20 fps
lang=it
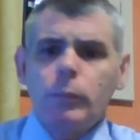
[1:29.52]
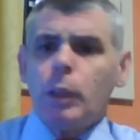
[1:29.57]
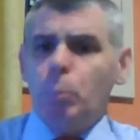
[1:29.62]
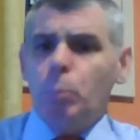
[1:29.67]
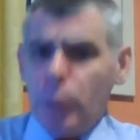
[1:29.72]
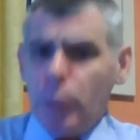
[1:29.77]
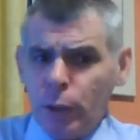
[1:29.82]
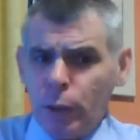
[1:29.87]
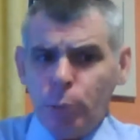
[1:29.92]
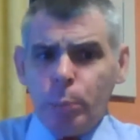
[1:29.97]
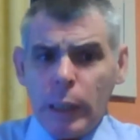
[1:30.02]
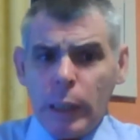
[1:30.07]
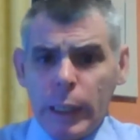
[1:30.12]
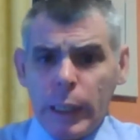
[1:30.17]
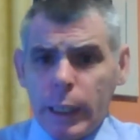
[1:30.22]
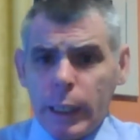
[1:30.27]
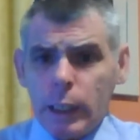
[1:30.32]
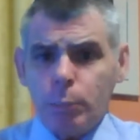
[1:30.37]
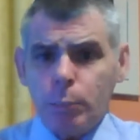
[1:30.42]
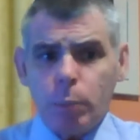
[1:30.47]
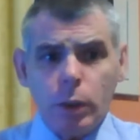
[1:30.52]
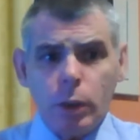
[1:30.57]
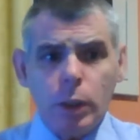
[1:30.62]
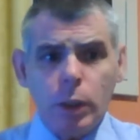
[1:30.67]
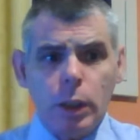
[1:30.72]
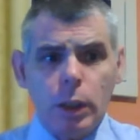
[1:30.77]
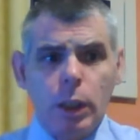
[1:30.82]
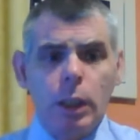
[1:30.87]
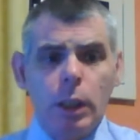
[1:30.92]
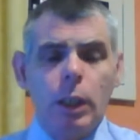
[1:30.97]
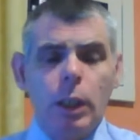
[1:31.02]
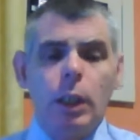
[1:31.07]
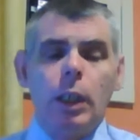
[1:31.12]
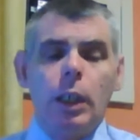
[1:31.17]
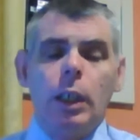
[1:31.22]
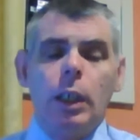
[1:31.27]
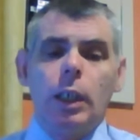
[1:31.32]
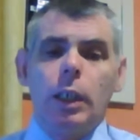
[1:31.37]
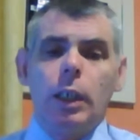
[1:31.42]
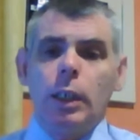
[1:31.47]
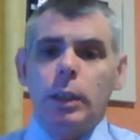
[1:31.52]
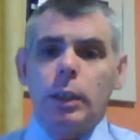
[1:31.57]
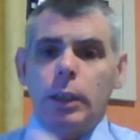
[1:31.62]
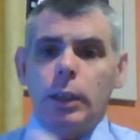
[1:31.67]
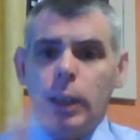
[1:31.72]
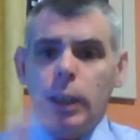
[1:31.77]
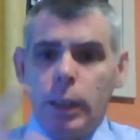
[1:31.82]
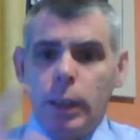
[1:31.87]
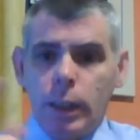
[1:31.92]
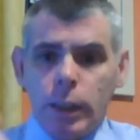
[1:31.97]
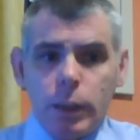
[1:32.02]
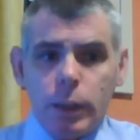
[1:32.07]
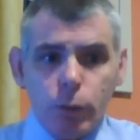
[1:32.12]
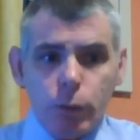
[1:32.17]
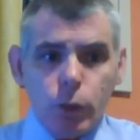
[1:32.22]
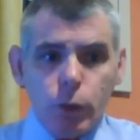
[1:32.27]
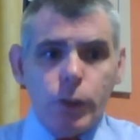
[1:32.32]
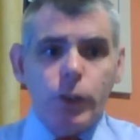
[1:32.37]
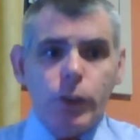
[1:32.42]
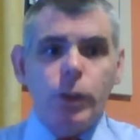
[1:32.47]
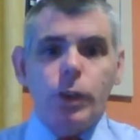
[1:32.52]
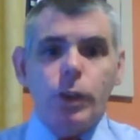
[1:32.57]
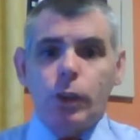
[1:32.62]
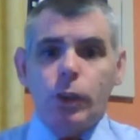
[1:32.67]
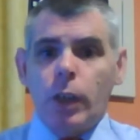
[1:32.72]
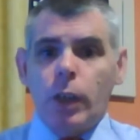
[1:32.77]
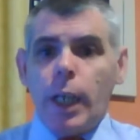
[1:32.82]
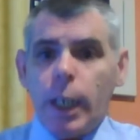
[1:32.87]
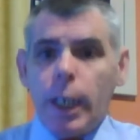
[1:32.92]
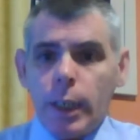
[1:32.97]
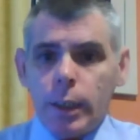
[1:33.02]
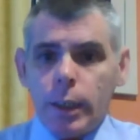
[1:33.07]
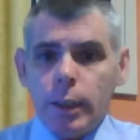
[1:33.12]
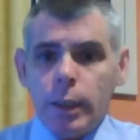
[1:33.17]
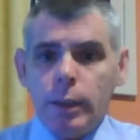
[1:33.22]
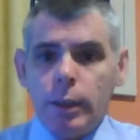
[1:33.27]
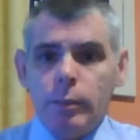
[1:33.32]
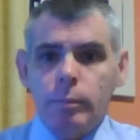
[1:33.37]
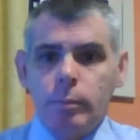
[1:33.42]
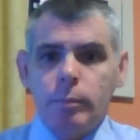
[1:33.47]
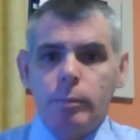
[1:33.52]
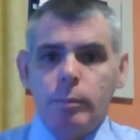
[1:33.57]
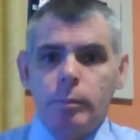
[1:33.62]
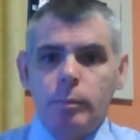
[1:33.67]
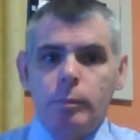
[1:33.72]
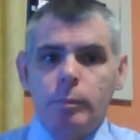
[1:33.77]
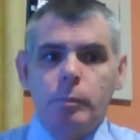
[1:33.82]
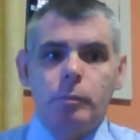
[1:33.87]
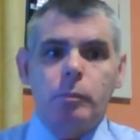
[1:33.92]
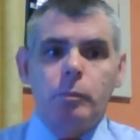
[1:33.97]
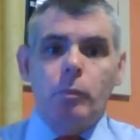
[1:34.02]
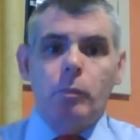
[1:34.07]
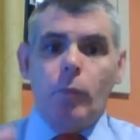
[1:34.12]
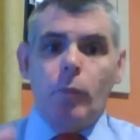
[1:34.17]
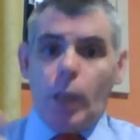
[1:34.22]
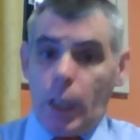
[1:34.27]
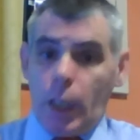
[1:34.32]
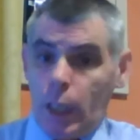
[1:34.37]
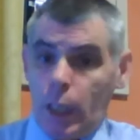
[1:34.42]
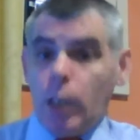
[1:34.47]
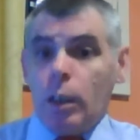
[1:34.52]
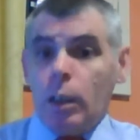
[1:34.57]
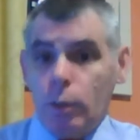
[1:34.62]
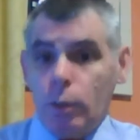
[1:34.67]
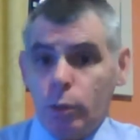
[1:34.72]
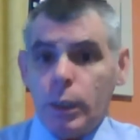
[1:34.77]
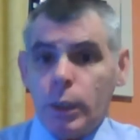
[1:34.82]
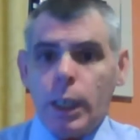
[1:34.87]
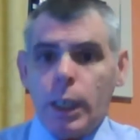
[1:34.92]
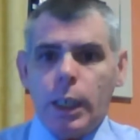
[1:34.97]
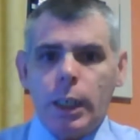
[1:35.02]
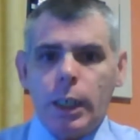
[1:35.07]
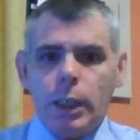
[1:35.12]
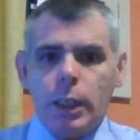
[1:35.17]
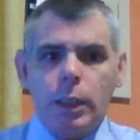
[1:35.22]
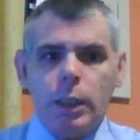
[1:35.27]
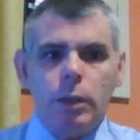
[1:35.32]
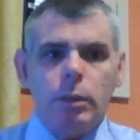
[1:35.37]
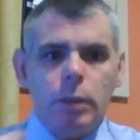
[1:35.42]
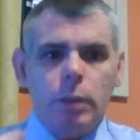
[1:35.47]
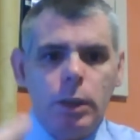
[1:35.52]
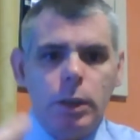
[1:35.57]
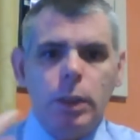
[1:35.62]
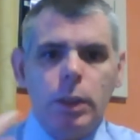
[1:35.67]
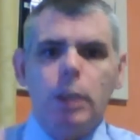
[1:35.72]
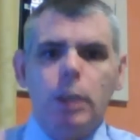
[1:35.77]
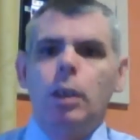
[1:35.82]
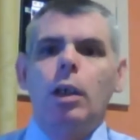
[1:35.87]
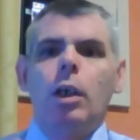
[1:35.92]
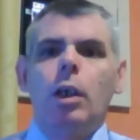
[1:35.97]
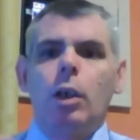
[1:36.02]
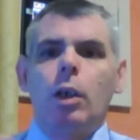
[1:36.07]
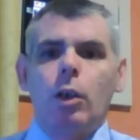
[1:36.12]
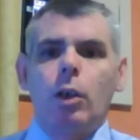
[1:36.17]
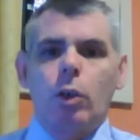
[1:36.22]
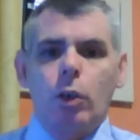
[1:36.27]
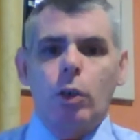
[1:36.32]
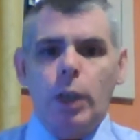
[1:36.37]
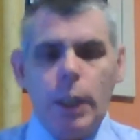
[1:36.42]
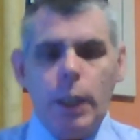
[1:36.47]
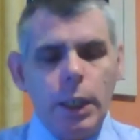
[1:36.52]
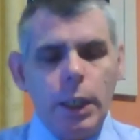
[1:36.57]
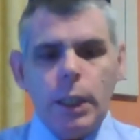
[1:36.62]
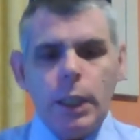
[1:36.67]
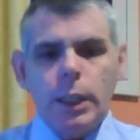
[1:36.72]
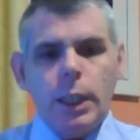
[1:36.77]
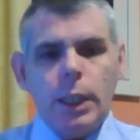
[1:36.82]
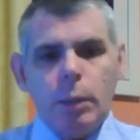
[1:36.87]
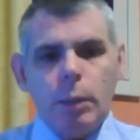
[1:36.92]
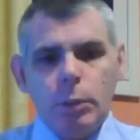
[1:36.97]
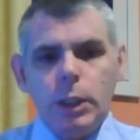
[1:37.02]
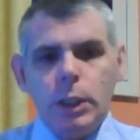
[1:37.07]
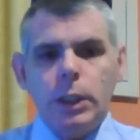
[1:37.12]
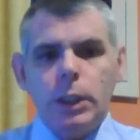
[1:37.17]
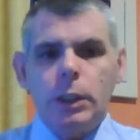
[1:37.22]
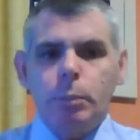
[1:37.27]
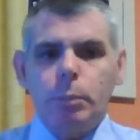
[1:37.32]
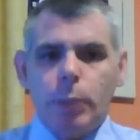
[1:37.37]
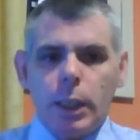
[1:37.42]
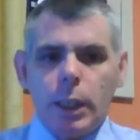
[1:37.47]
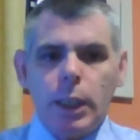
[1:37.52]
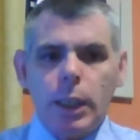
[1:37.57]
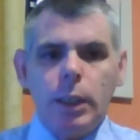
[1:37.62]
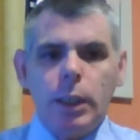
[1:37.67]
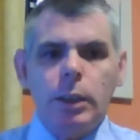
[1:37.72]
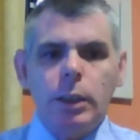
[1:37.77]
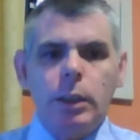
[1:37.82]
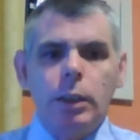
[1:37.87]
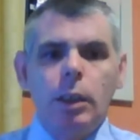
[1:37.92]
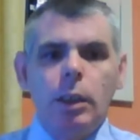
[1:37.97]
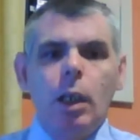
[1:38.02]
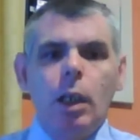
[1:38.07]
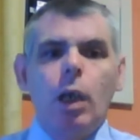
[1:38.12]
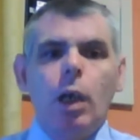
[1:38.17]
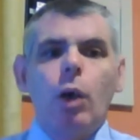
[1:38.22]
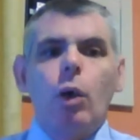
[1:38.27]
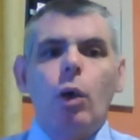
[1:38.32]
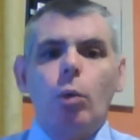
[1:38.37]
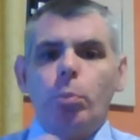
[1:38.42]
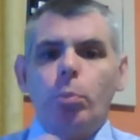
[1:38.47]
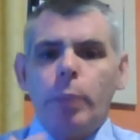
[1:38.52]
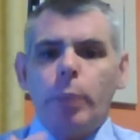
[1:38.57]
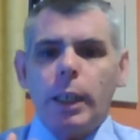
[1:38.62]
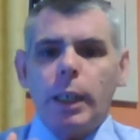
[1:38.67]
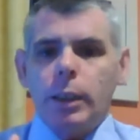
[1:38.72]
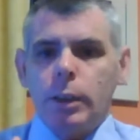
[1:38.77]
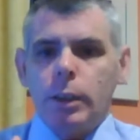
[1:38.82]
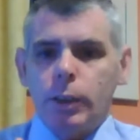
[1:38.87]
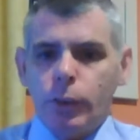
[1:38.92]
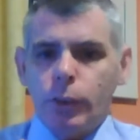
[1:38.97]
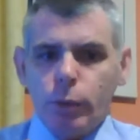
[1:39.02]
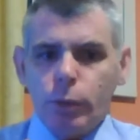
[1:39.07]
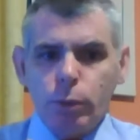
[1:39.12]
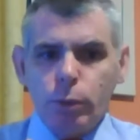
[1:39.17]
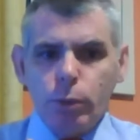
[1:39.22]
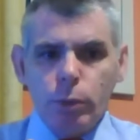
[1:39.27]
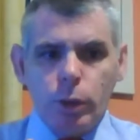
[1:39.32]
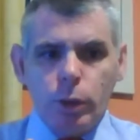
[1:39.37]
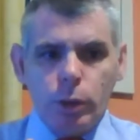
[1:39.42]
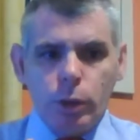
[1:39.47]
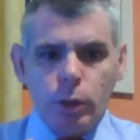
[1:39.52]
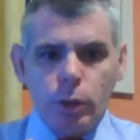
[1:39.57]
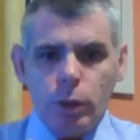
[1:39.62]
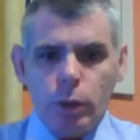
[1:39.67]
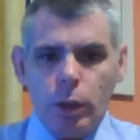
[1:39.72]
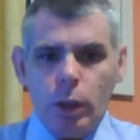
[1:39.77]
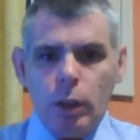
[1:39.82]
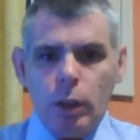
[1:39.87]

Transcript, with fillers: Per non parlare poi di delle rivoluzioni solari e lunari di colleghi, amici, parenti, compagni di studio,